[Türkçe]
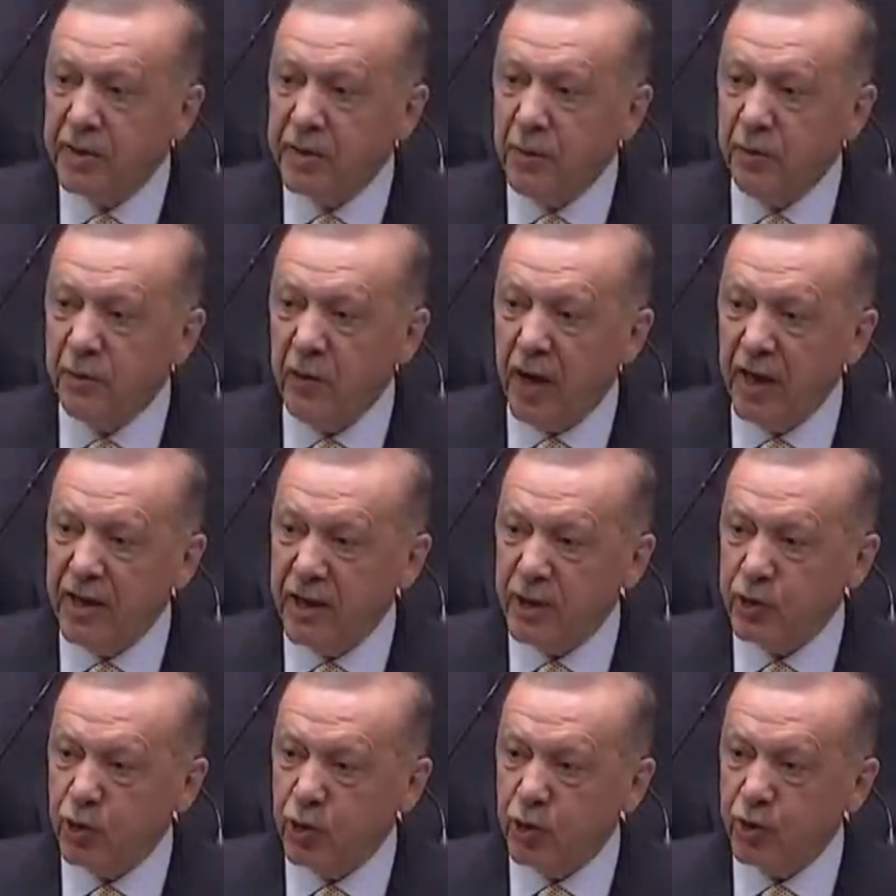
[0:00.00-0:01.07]
eğitim
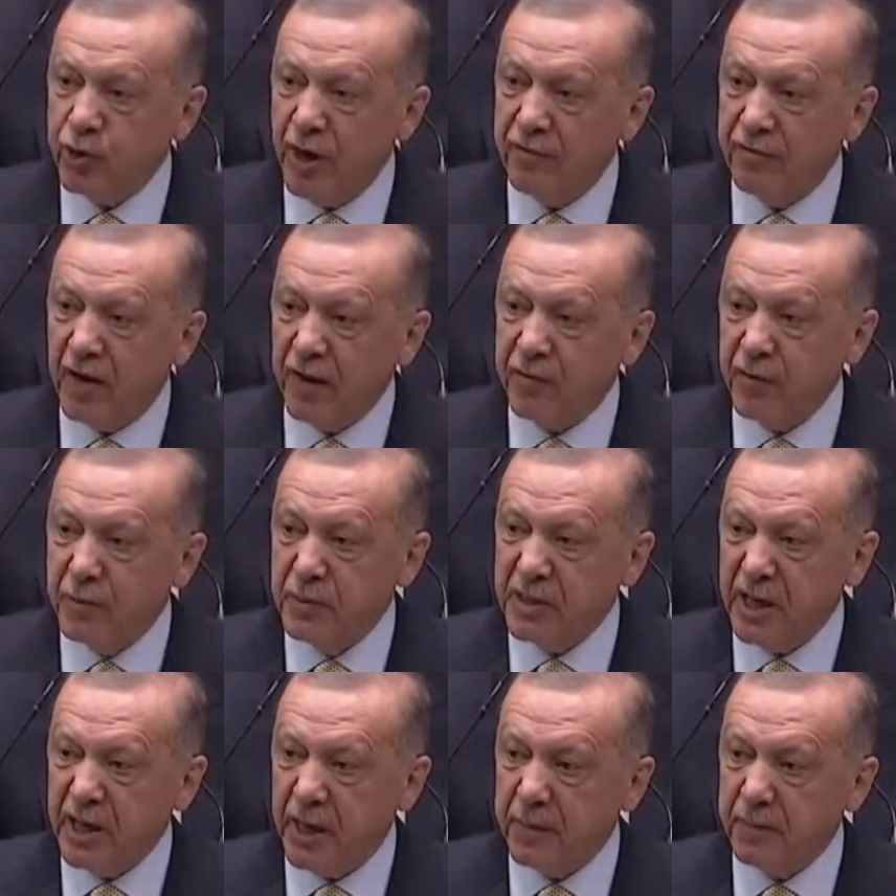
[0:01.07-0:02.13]
faaliyeti yürüten
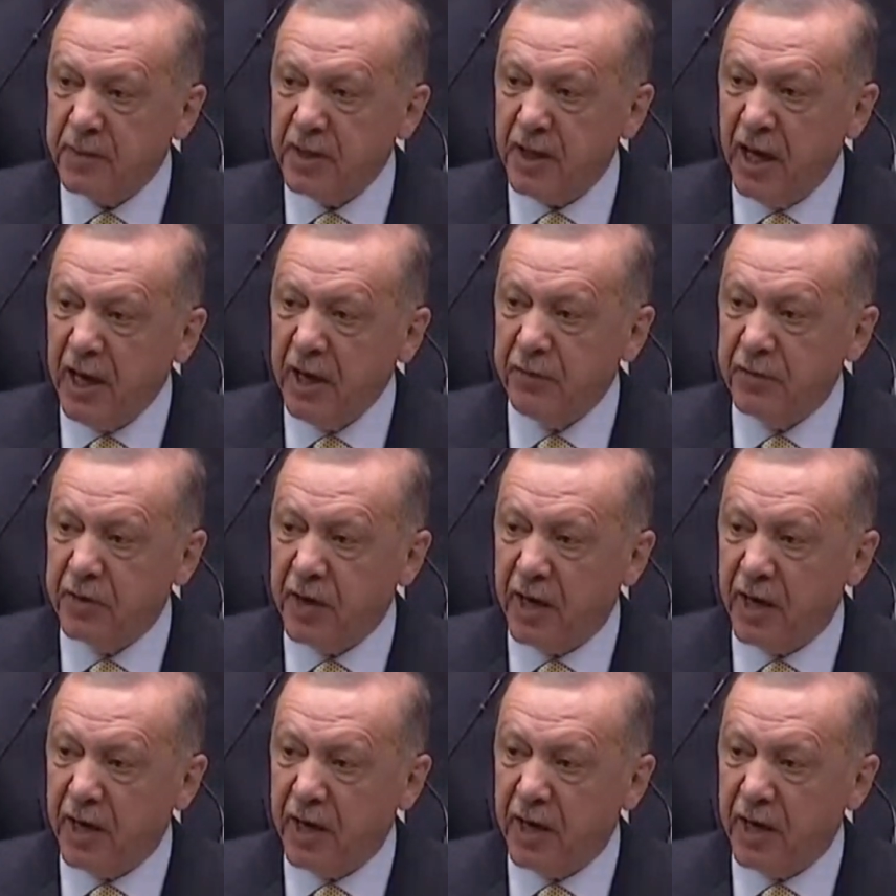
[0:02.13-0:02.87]
vakfımıza yaptığı her